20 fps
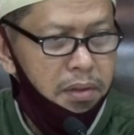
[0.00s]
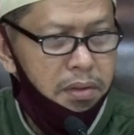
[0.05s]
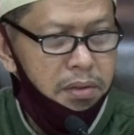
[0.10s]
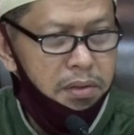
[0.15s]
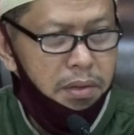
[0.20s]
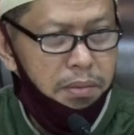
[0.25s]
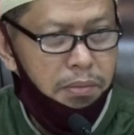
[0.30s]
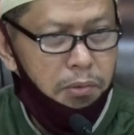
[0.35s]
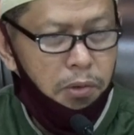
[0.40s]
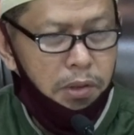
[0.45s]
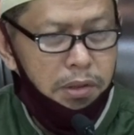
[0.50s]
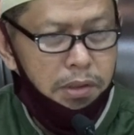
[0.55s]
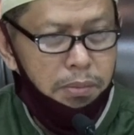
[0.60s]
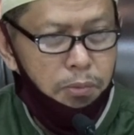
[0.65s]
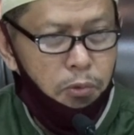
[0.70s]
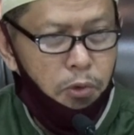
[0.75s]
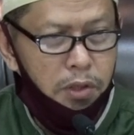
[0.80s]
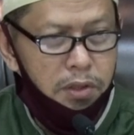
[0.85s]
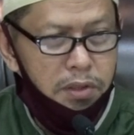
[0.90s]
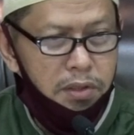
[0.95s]
Sebuah
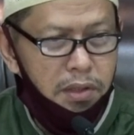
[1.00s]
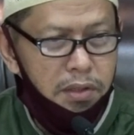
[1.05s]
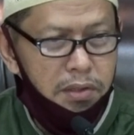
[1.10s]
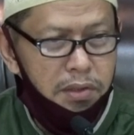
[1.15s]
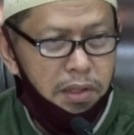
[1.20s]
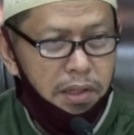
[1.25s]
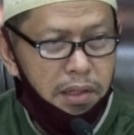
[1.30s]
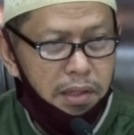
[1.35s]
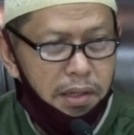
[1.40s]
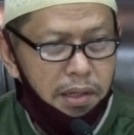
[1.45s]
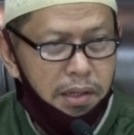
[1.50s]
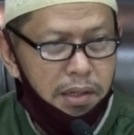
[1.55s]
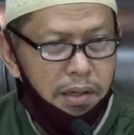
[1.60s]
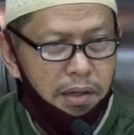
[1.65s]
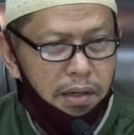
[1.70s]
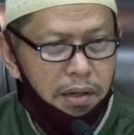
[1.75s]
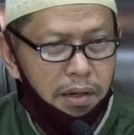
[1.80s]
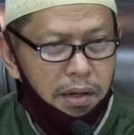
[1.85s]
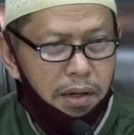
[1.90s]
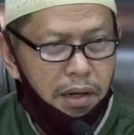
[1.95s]
sebuahnya singa
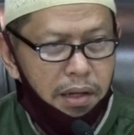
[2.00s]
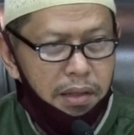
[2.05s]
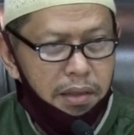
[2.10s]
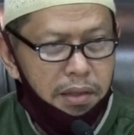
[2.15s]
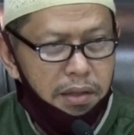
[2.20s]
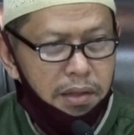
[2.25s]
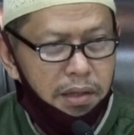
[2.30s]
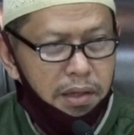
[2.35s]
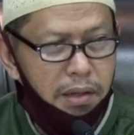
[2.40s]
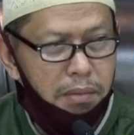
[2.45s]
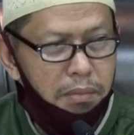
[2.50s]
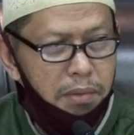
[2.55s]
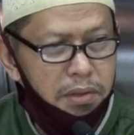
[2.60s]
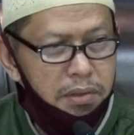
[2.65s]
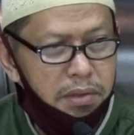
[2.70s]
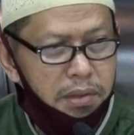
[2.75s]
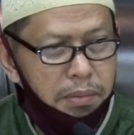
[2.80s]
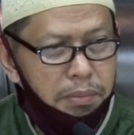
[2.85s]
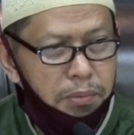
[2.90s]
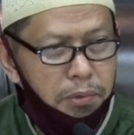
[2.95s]
hatinya
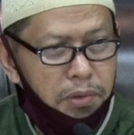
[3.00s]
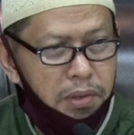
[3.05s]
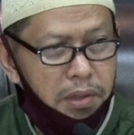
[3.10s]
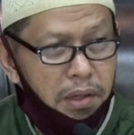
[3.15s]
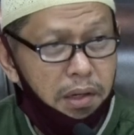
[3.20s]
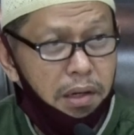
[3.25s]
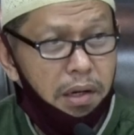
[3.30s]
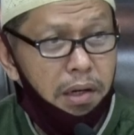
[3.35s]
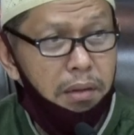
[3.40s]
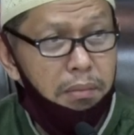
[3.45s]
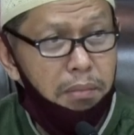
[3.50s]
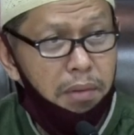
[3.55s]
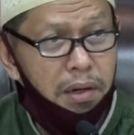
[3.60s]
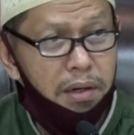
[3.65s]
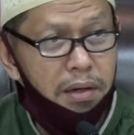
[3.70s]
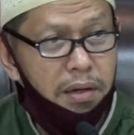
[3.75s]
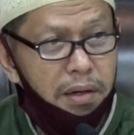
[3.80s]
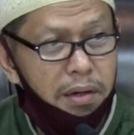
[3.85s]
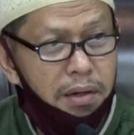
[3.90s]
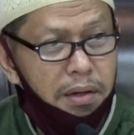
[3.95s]
masih punya
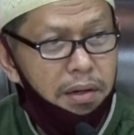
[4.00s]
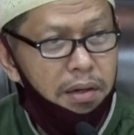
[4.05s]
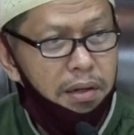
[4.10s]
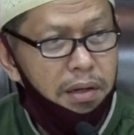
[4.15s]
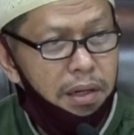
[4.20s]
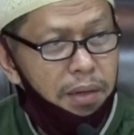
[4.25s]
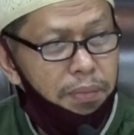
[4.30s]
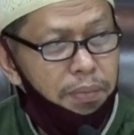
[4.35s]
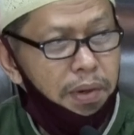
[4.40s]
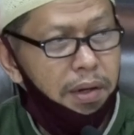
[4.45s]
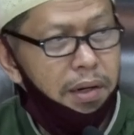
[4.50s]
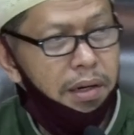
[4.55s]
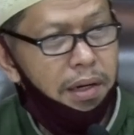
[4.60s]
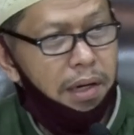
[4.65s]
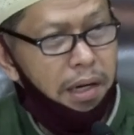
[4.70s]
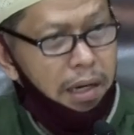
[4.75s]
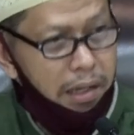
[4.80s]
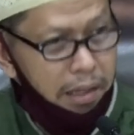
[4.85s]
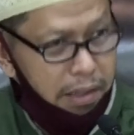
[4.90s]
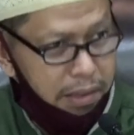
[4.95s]
rahmat
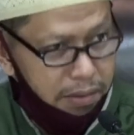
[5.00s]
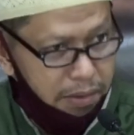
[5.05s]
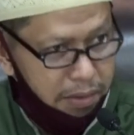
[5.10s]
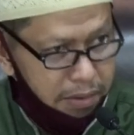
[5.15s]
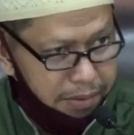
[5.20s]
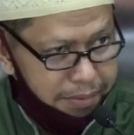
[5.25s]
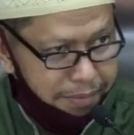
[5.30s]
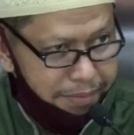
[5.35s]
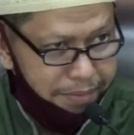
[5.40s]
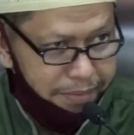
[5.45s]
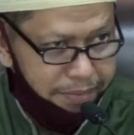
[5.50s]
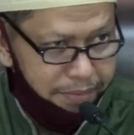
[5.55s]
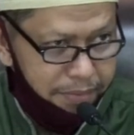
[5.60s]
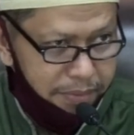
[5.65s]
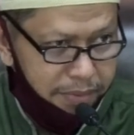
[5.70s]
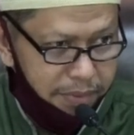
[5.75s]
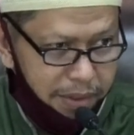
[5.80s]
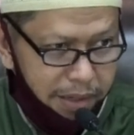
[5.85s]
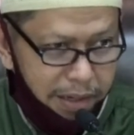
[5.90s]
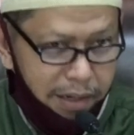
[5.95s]
kepada anaknya.
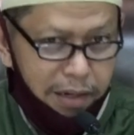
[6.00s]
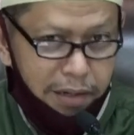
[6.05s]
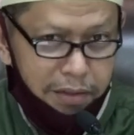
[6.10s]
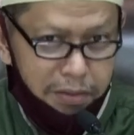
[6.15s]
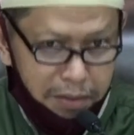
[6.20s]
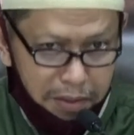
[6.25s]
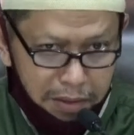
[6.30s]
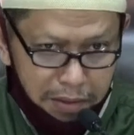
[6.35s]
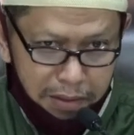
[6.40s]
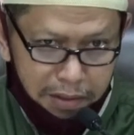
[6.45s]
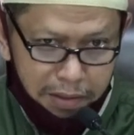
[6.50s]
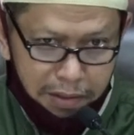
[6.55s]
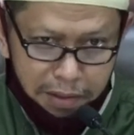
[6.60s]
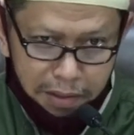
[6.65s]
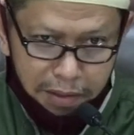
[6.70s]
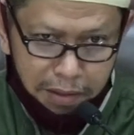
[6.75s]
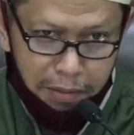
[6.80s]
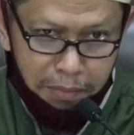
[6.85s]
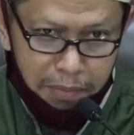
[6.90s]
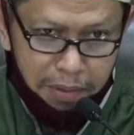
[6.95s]
Anak singa
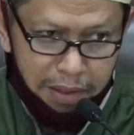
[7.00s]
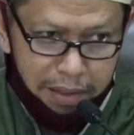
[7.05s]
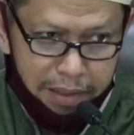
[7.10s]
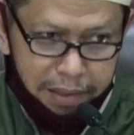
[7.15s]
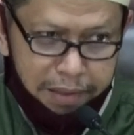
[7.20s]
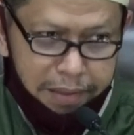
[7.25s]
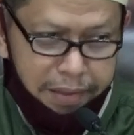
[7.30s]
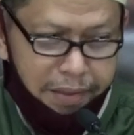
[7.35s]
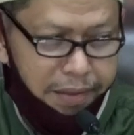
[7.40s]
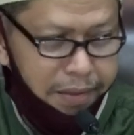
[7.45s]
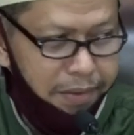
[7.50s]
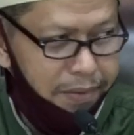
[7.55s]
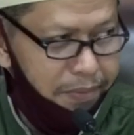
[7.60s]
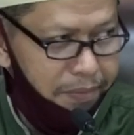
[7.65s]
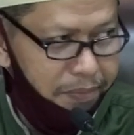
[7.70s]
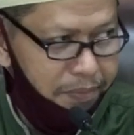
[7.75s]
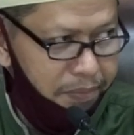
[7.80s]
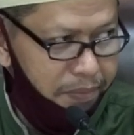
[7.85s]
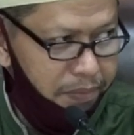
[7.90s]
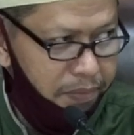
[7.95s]
enggak dimakannya.
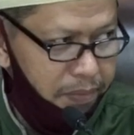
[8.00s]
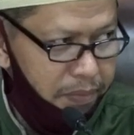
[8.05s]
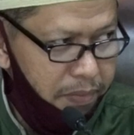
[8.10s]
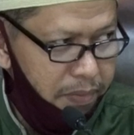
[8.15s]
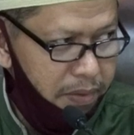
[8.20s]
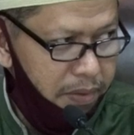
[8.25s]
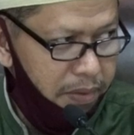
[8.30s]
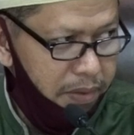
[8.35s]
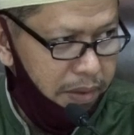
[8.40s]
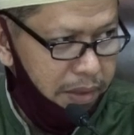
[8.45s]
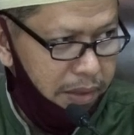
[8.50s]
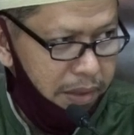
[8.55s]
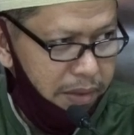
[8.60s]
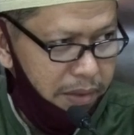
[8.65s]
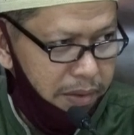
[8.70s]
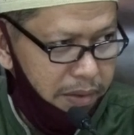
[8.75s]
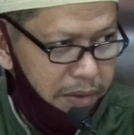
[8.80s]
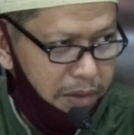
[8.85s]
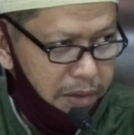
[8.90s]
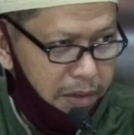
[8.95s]

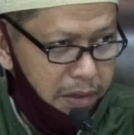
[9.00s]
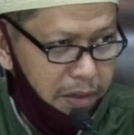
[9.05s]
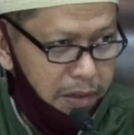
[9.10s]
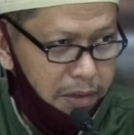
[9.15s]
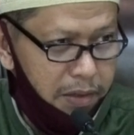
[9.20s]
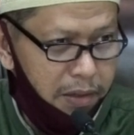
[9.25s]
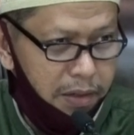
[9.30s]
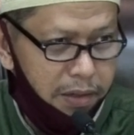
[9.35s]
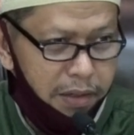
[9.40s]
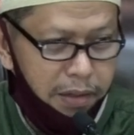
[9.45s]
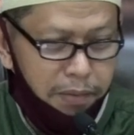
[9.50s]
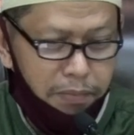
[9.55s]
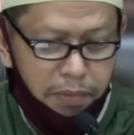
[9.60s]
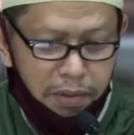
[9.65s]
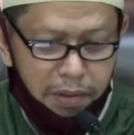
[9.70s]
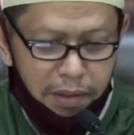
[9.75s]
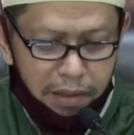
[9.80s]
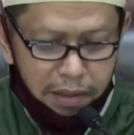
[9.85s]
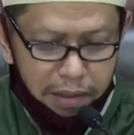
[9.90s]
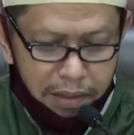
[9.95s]
Ya, tidak
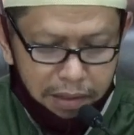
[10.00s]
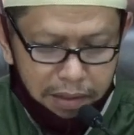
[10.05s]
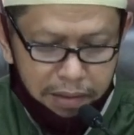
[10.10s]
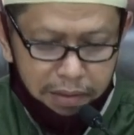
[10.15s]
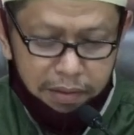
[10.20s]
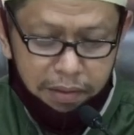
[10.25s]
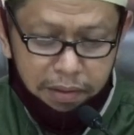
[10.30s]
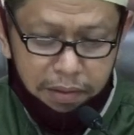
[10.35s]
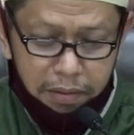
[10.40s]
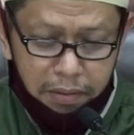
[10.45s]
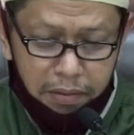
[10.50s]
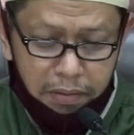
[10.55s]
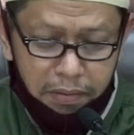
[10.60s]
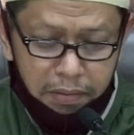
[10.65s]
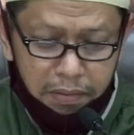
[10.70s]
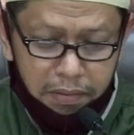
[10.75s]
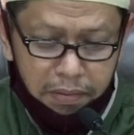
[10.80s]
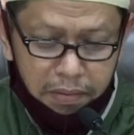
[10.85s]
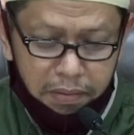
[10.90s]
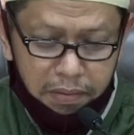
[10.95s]
diterkamnya anaknya itu.